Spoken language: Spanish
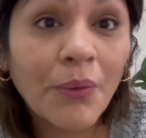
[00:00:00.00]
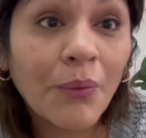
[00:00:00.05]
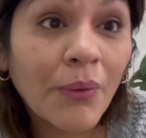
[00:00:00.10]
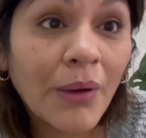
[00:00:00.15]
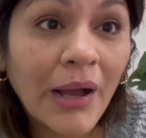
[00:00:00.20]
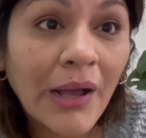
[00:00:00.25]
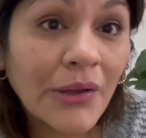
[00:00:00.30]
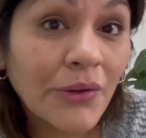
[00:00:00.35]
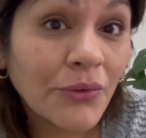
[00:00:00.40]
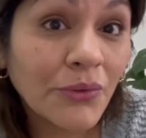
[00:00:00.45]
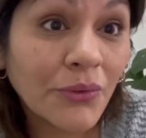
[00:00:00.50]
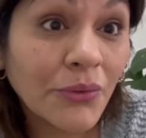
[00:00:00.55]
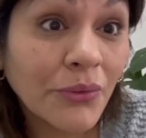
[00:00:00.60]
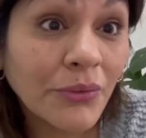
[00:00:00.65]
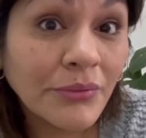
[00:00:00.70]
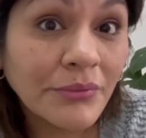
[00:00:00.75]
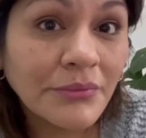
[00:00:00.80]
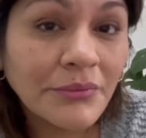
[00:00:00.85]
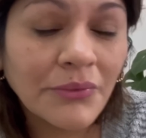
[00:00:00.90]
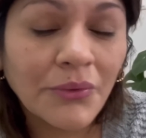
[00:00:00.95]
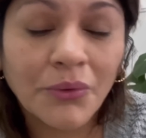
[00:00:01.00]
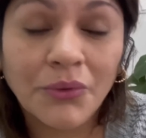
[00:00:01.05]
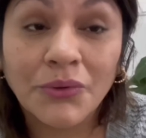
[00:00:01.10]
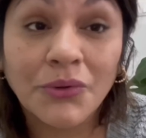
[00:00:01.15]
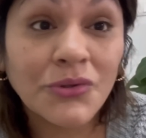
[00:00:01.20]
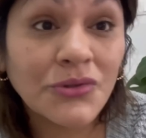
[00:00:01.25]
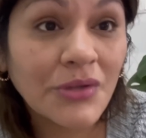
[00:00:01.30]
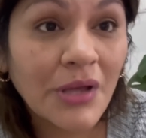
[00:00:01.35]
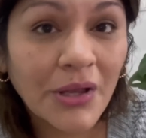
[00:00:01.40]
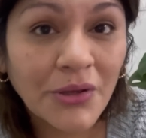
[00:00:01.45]
un año o
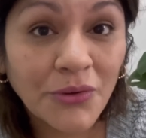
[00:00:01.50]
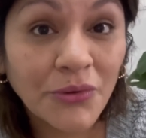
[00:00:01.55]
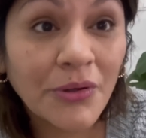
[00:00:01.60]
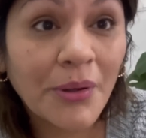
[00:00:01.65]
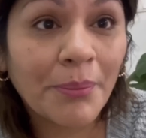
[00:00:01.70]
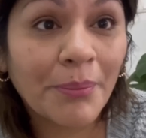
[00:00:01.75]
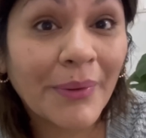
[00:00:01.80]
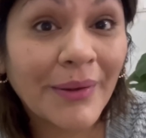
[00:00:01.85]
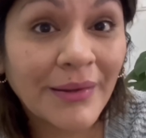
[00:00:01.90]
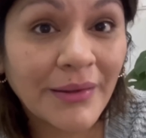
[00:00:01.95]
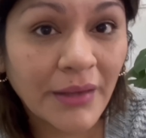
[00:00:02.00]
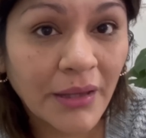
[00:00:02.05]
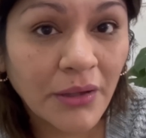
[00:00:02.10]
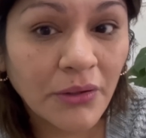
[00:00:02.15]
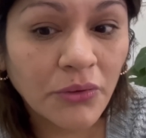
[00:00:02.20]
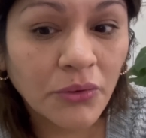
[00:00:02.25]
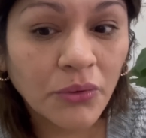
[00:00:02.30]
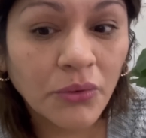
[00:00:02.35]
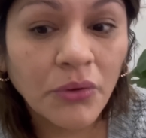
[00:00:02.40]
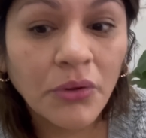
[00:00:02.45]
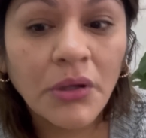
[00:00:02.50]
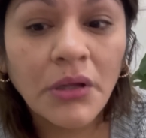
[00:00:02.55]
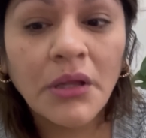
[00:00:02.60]
dos años, dependiendo,